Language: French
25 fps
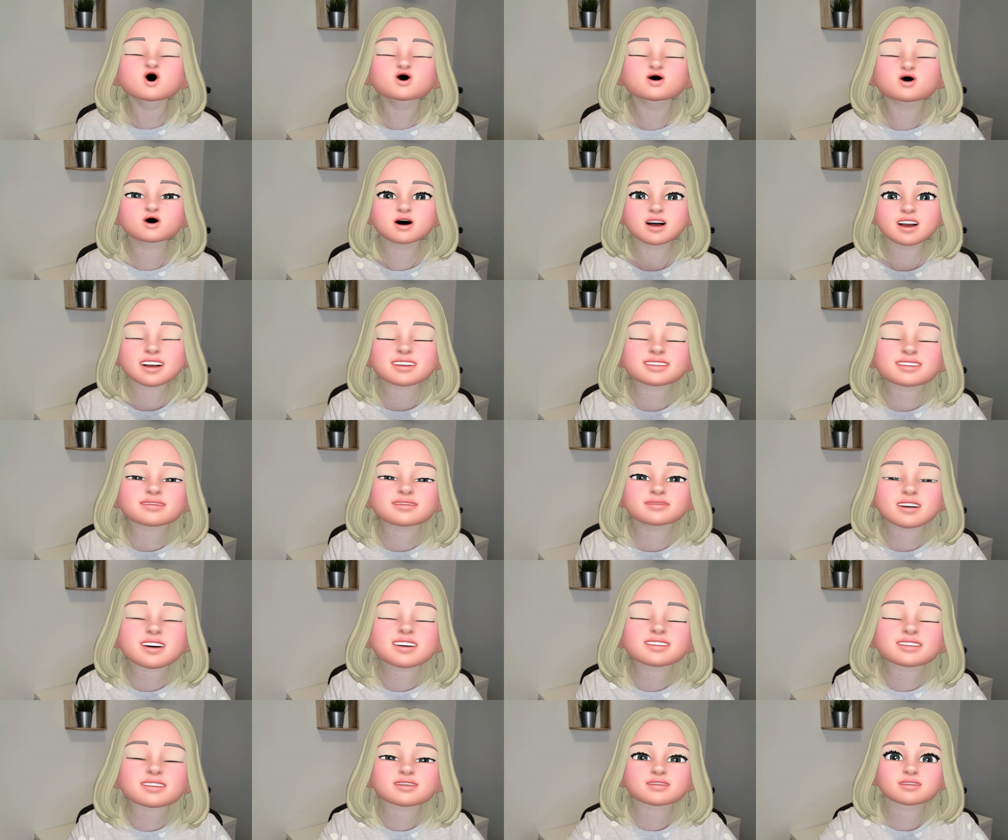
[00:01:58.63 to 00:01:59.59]
Donc là, c'est
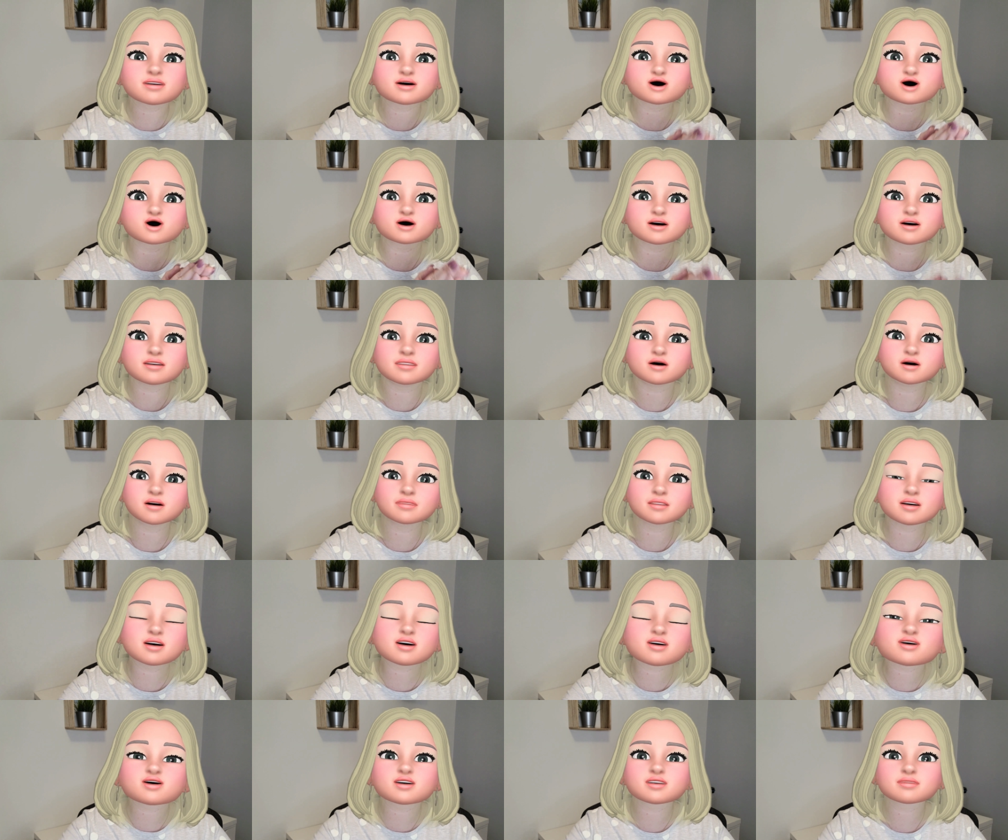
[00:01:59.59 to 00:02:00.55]
parti tout de suite, je vous
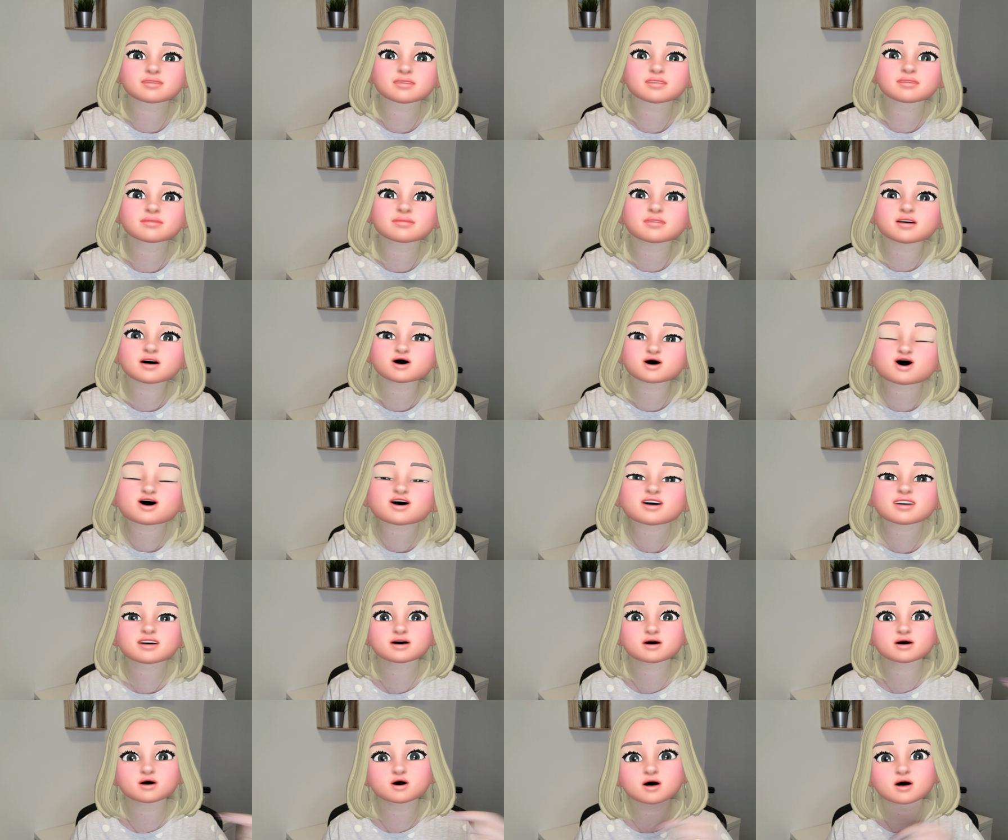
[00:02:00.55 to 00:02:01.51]
propose de vous
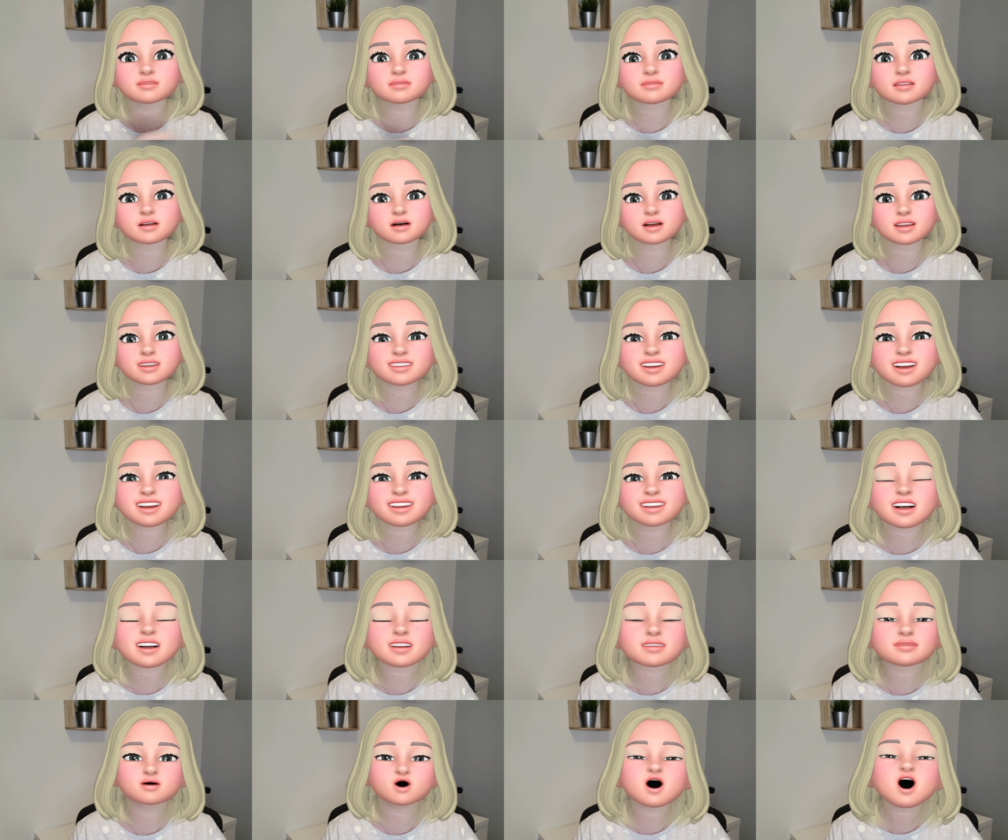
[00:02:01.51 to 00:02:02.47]
pencher sur le bureau
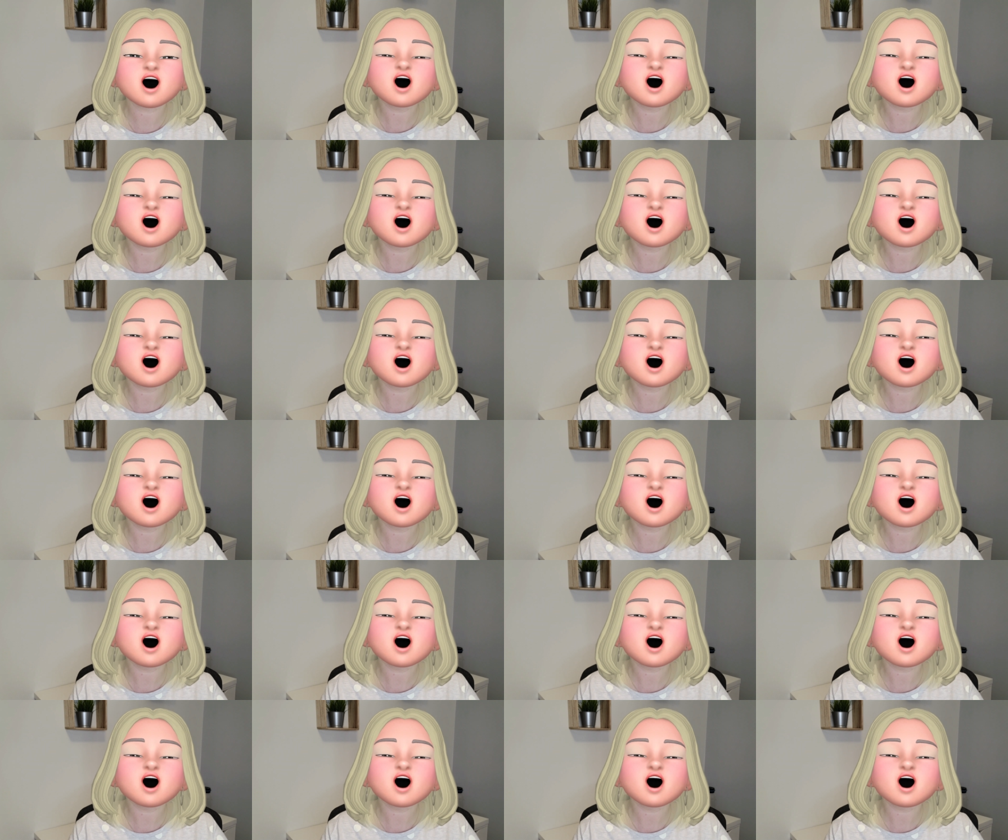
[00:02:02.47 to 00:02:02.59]
derrière moi